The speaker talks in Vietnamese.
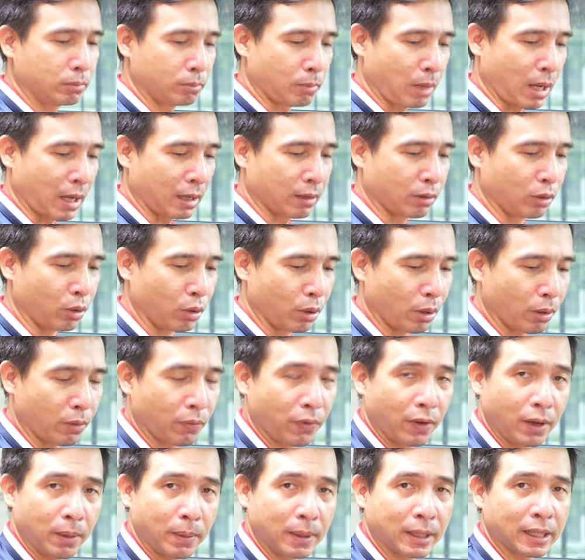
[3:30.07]
bạn ngồi ở
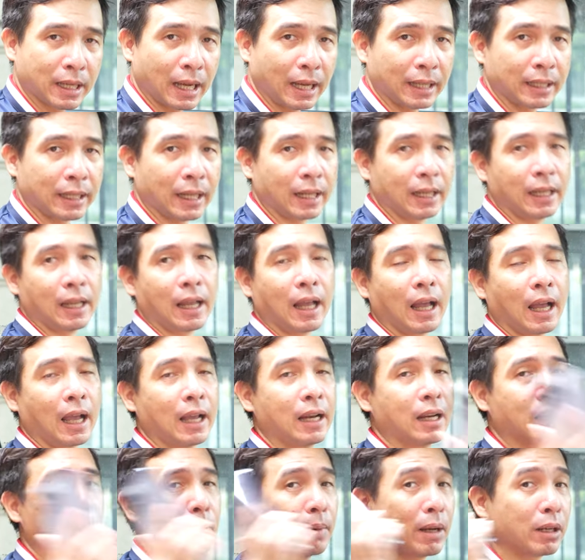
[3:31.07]
phía bên cạnh này
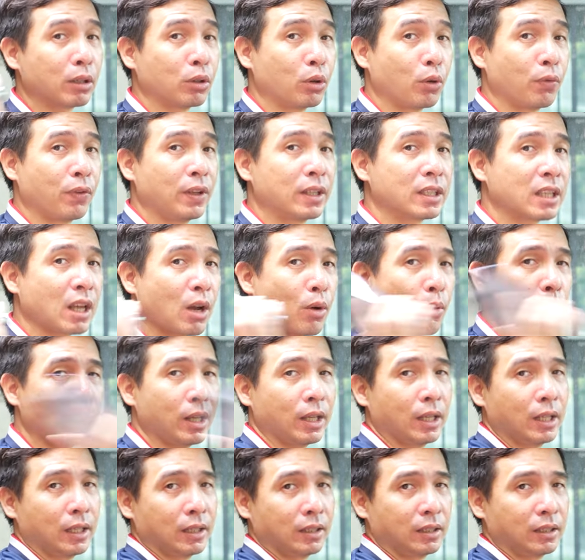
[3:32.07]
hay là các bạn ngồi phía sau ấy